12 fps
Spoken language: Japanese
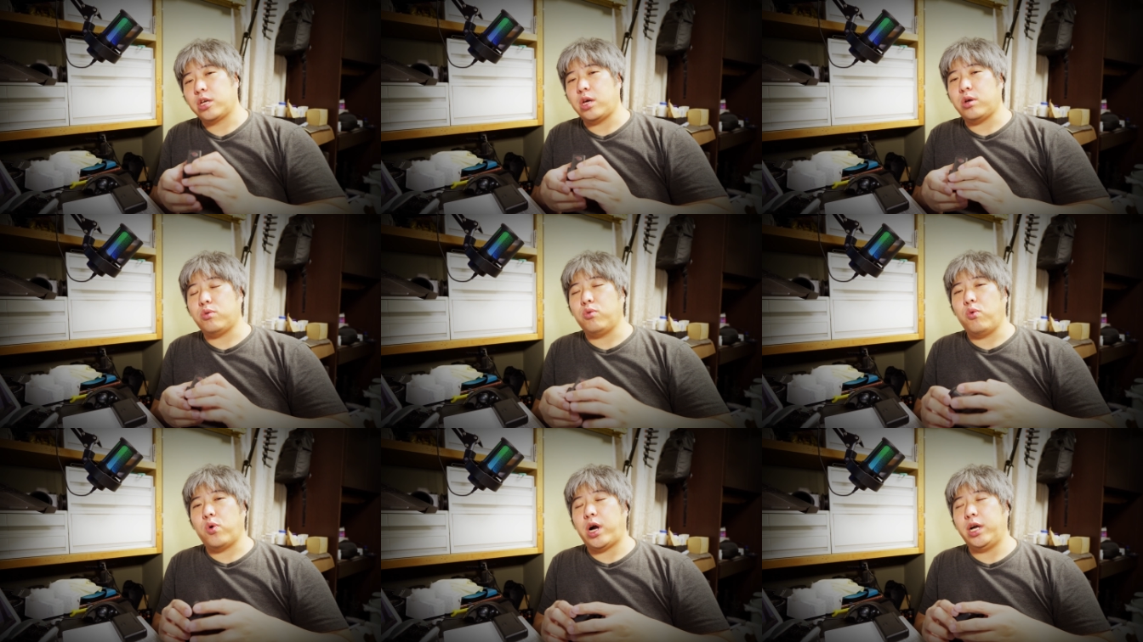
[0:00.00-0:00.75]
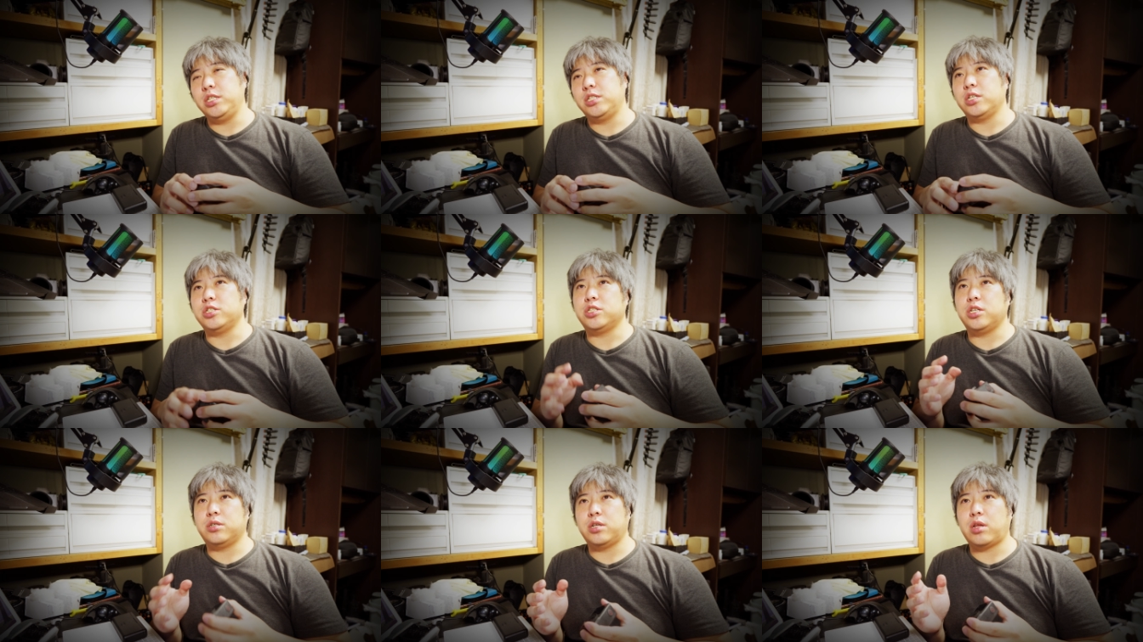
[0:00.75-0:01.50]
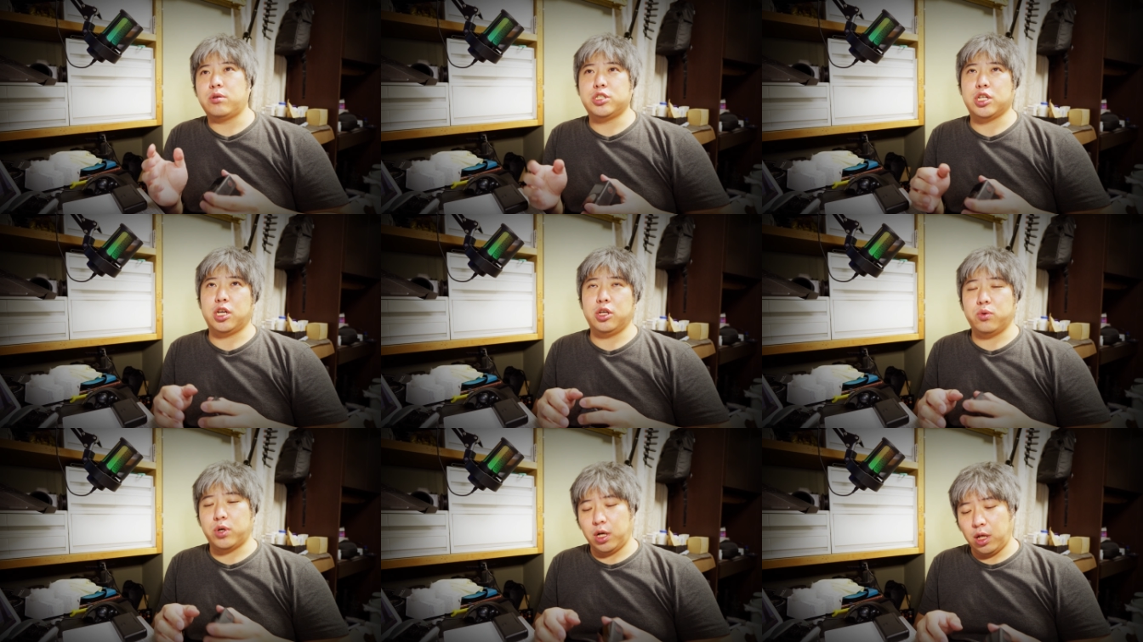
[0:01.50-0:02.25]
結構改善してくれるんじゃない
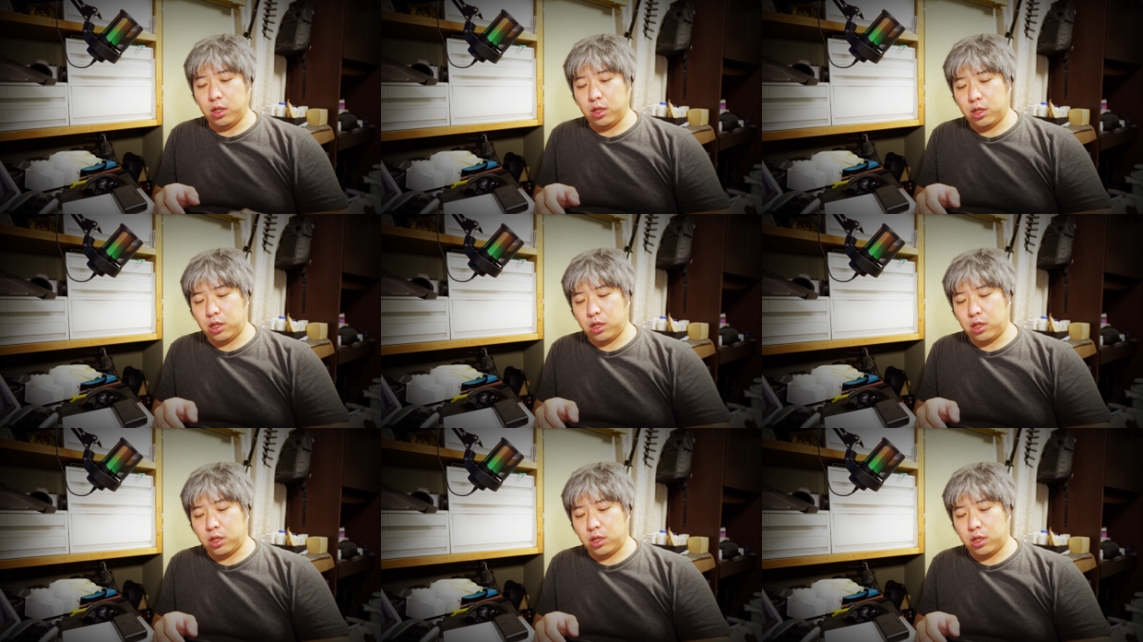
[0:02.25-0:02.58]
のかなっ